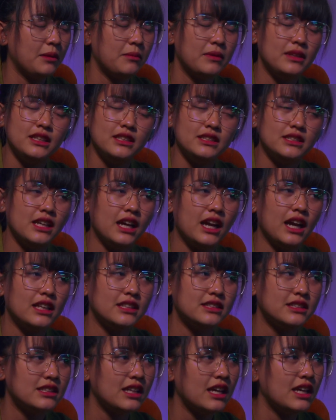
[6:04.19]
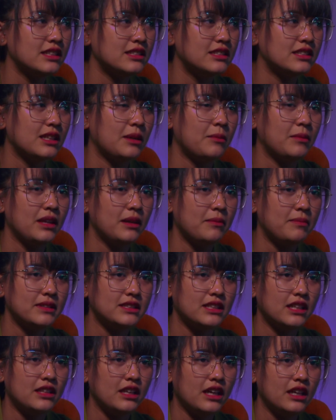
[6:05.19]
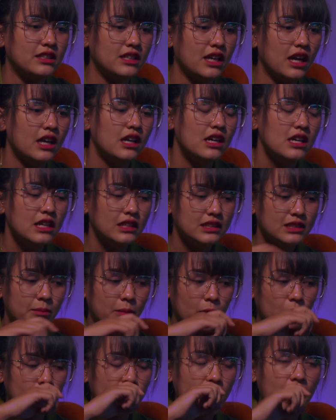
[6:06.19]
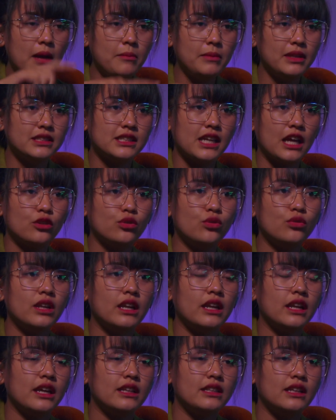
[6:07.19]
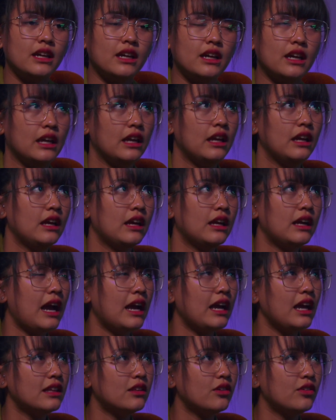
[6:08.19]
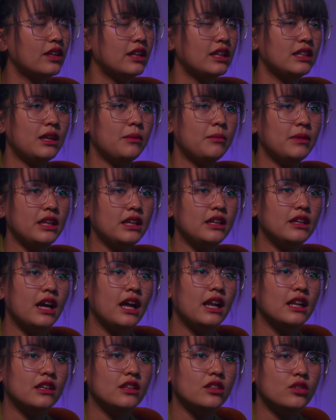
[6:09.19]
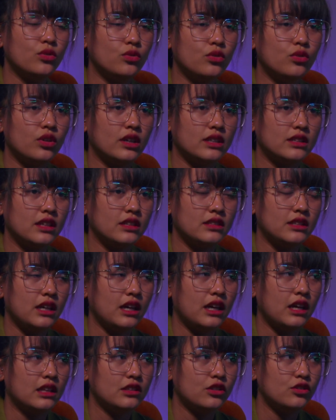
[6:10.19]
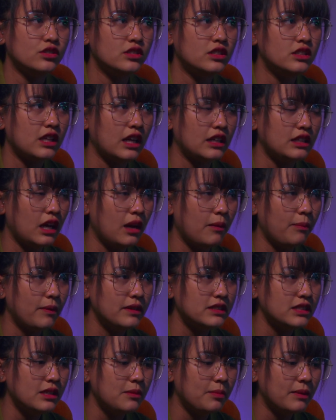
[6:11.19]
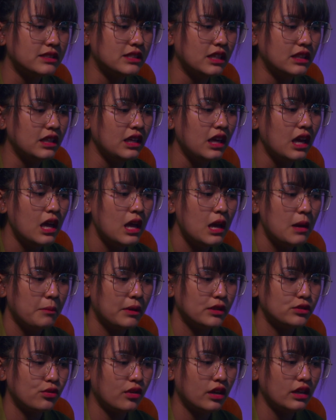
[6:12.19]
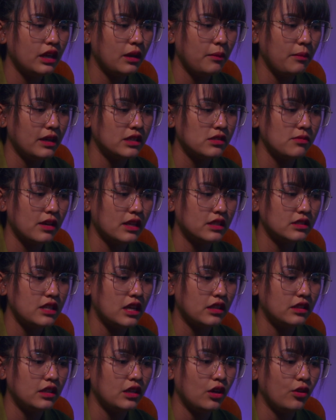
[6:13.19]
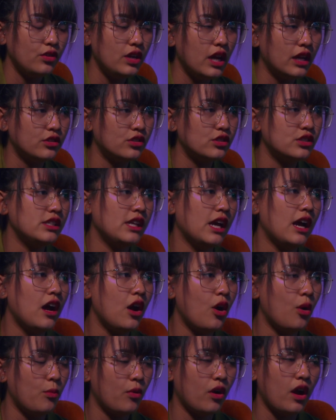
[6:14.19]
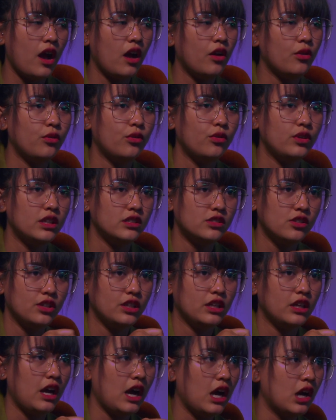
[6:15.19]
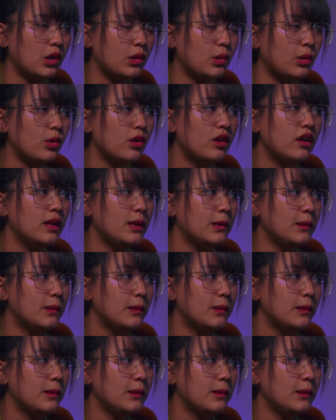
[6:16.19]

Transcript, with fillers: Namanya jangan sas, namanya pas hati aja. Sebelum Hamin satu neneknya, eh kakek atau neneknya meninggal gitu katanya. Terus ditanya apa sih pas hati pasukan Happy Asmara sejati ya udah. Terus dia ngomong ke aku, dia sanding ke aku.